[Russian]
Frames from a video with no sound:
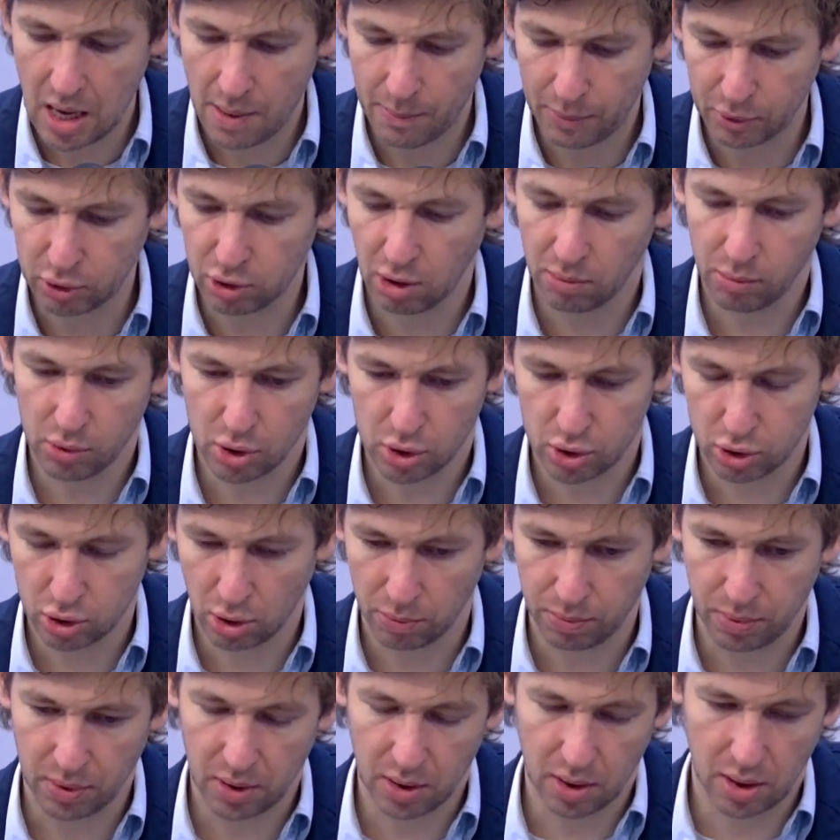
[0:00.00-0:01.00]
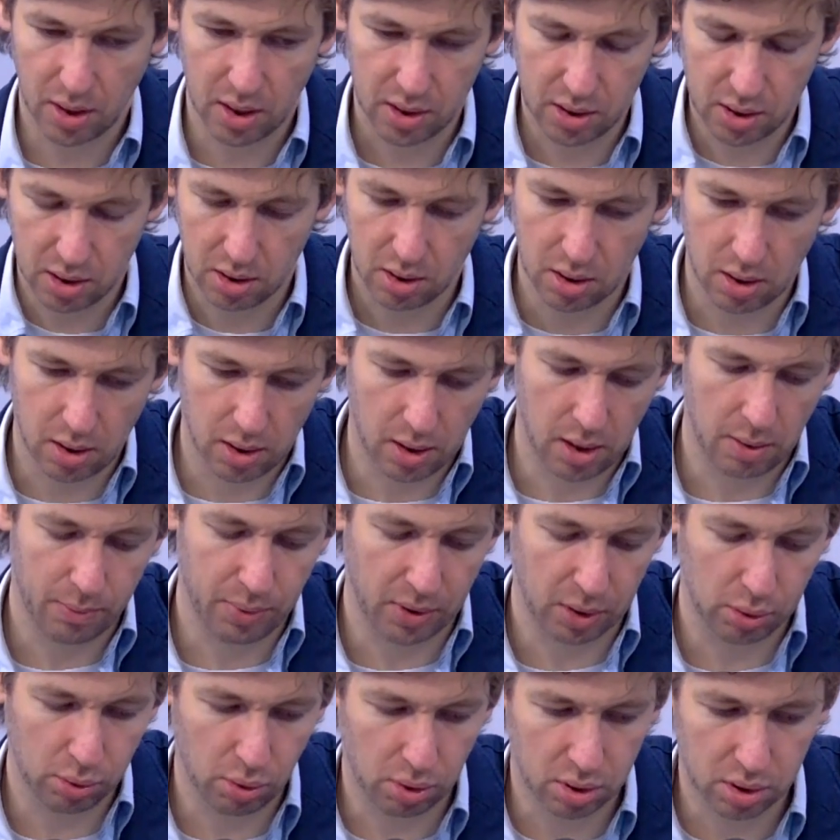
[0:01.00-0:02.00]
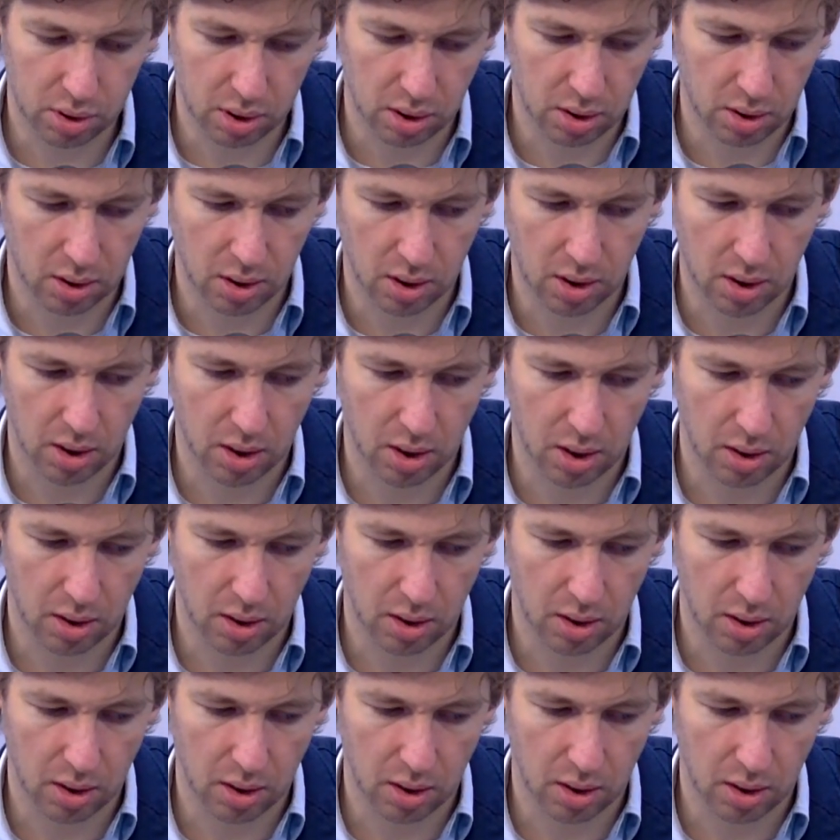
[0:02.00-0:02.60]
потом уже, чтобы эти продукты